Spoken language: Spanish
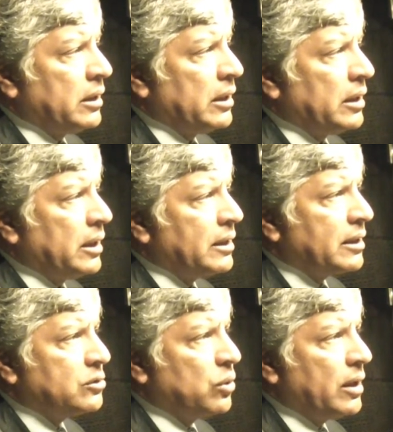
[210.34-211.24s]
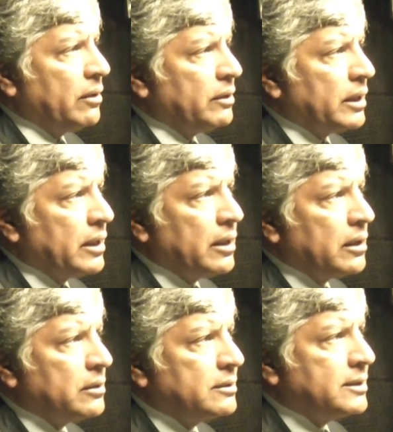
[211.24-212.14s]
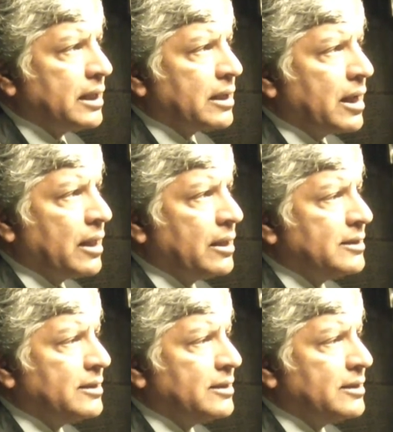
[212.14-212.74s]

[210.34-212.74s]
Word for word: de esta ciudad debe tener cerca